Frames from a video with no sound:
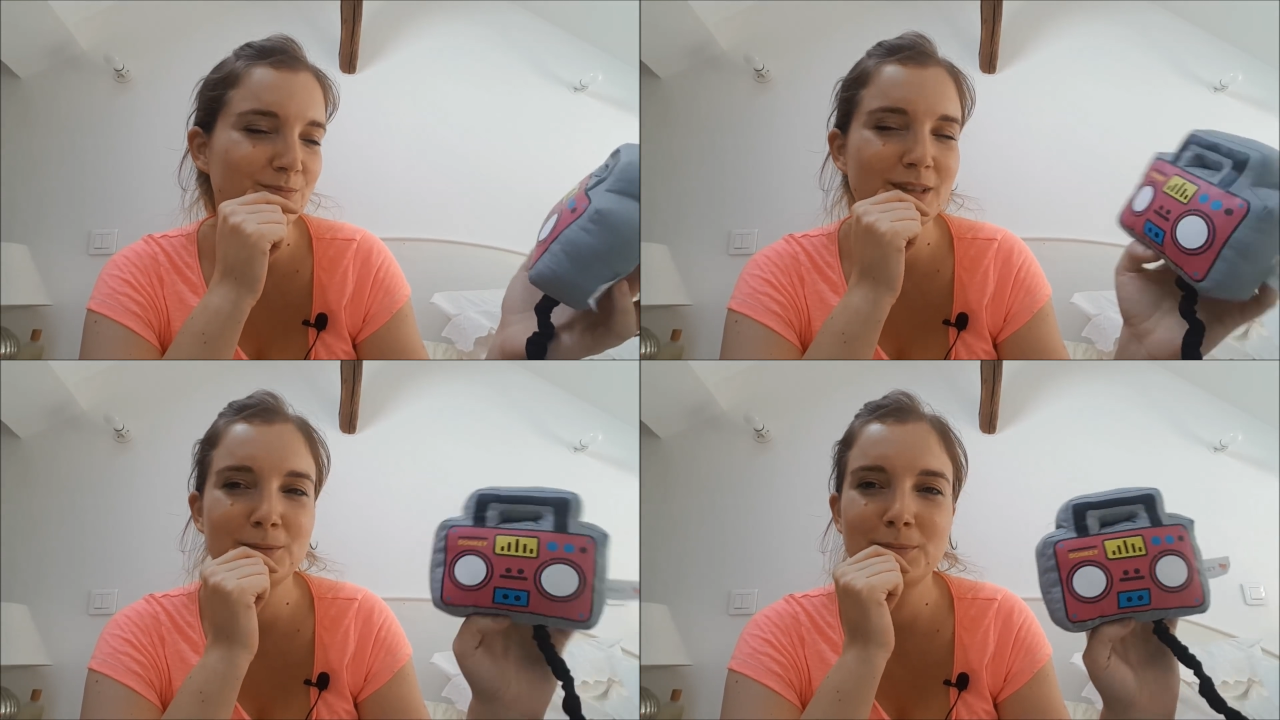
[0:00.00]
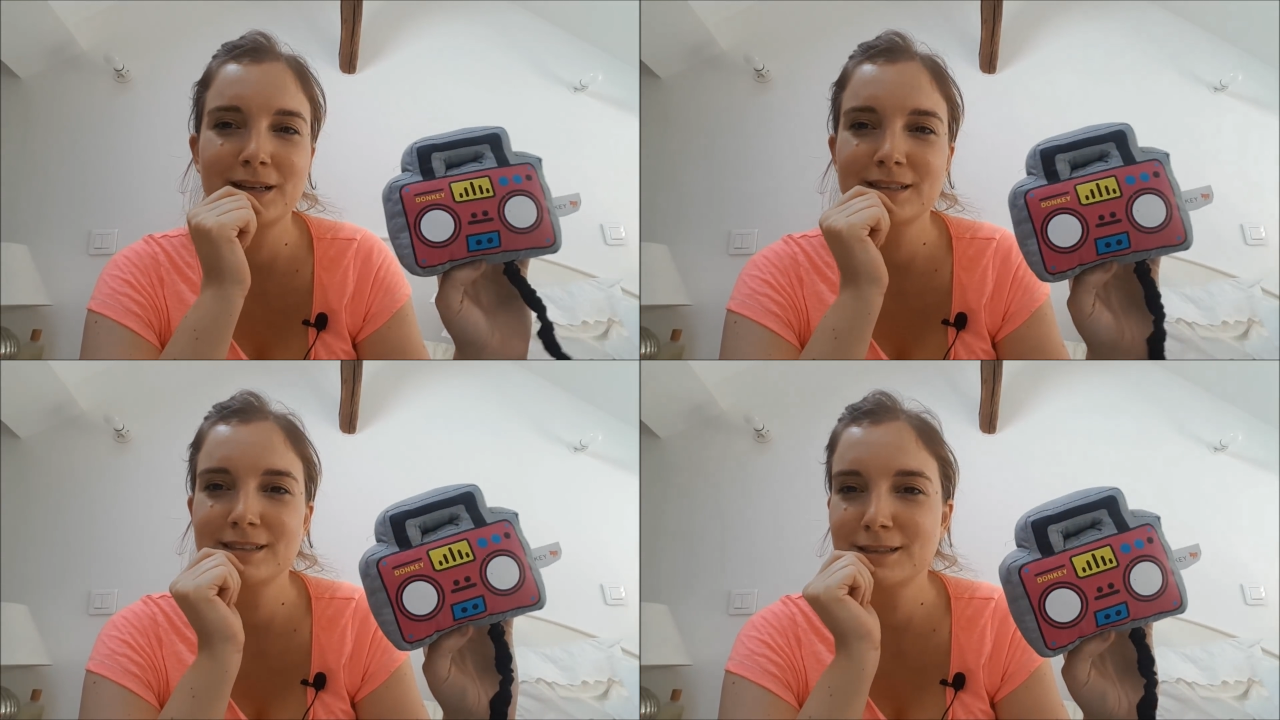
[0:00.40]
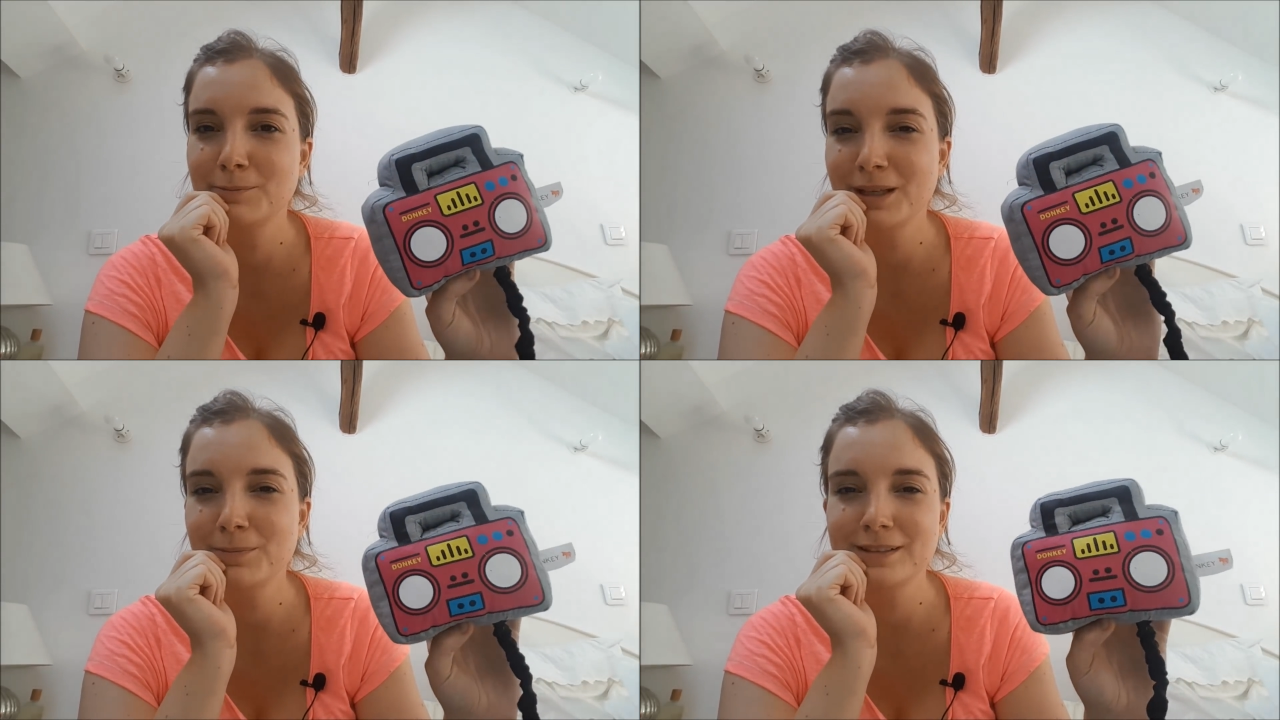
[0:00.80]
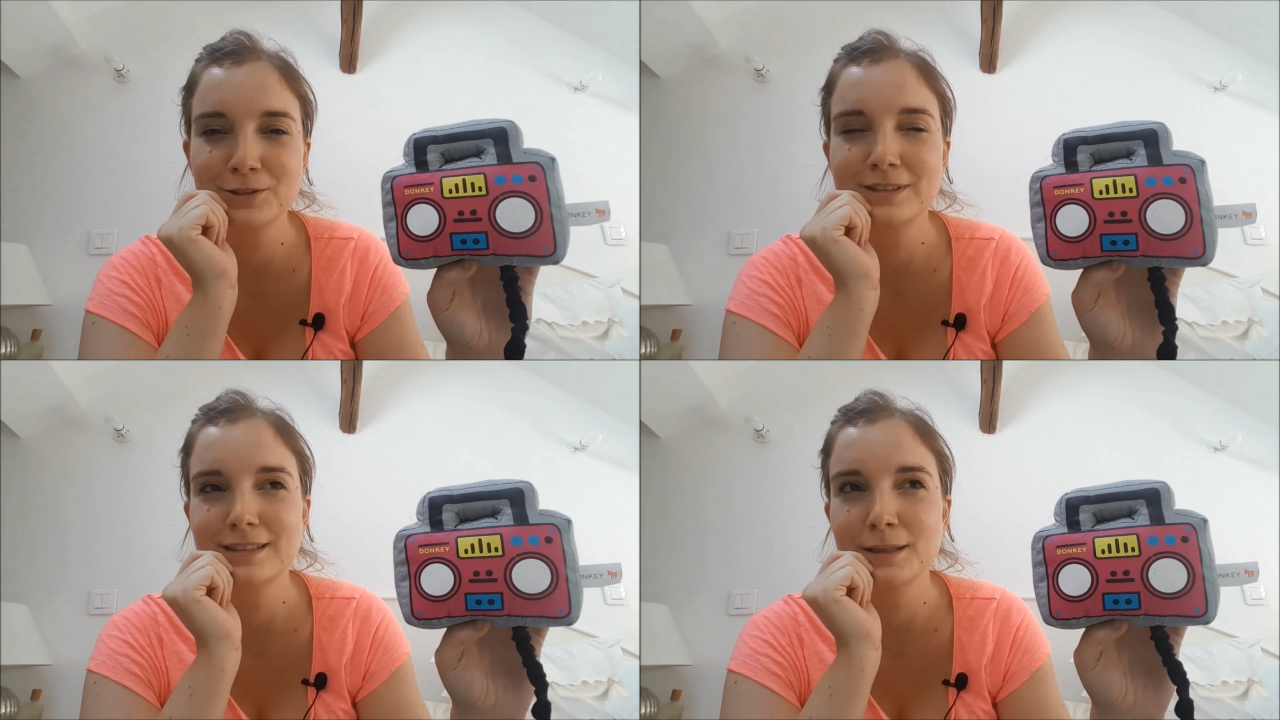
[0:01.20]
Peut-être pas. C'était peut-être parce
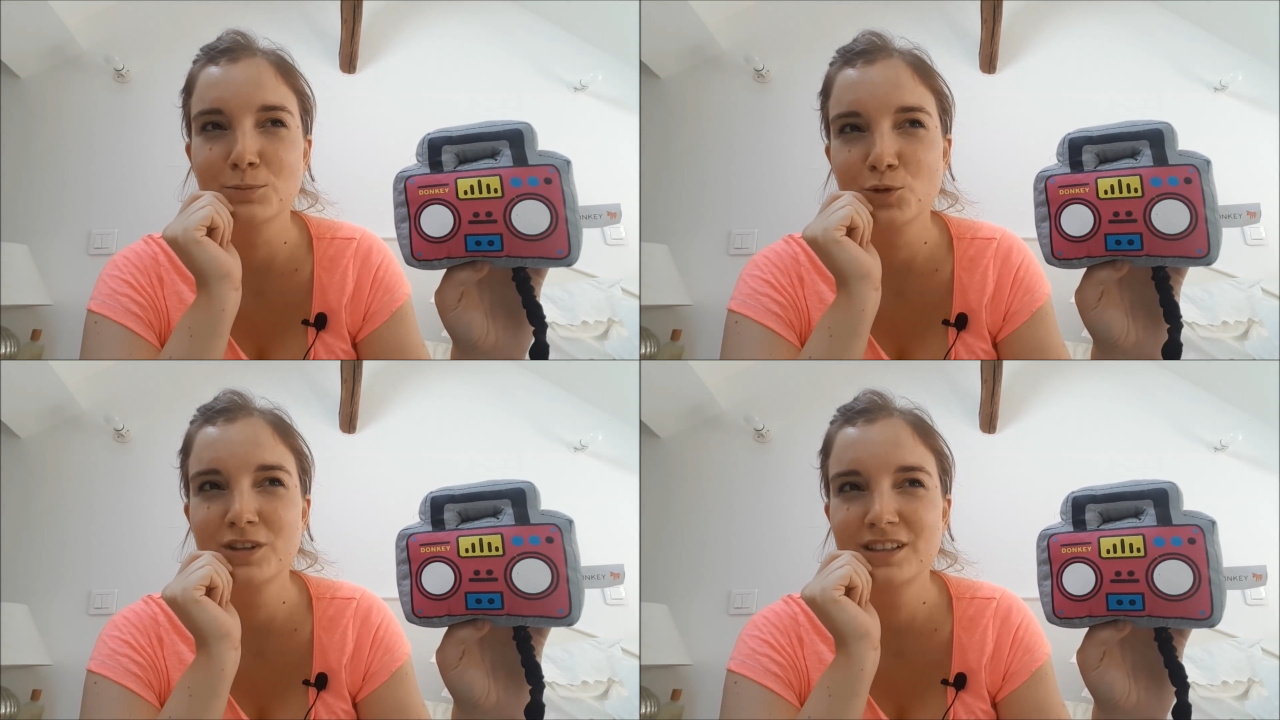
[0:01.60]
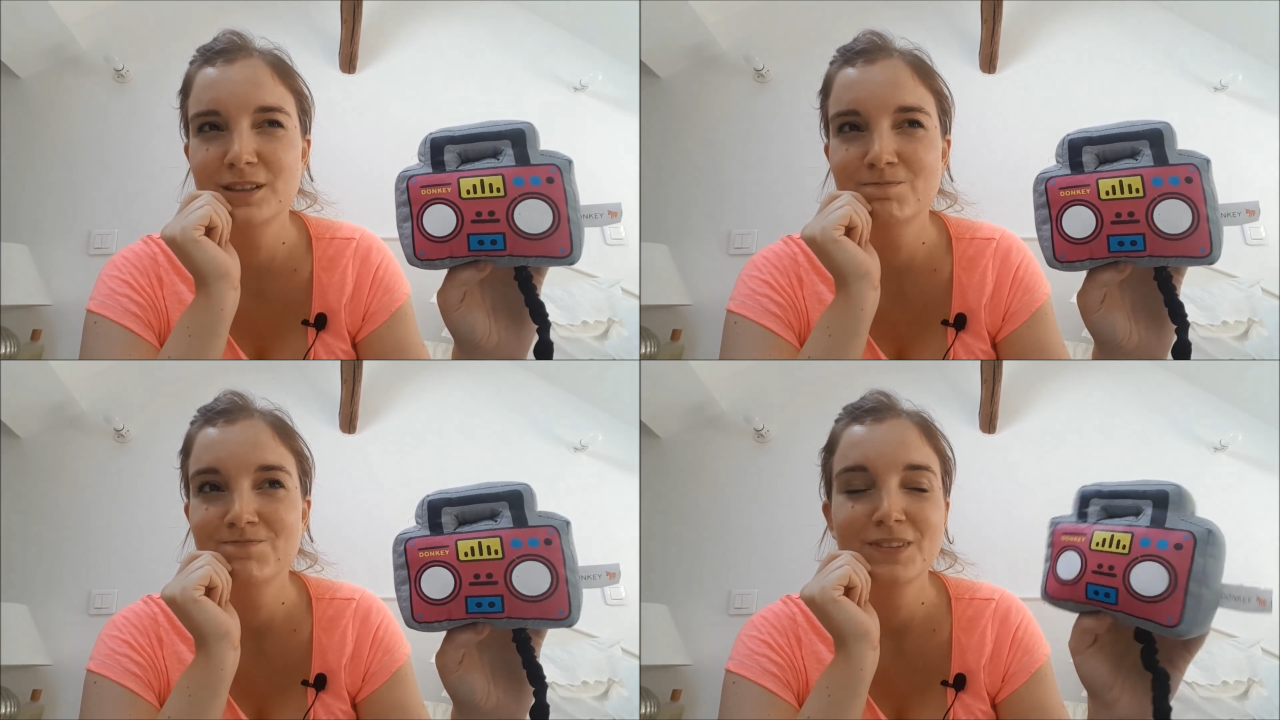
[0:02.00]
que c'était Monkey.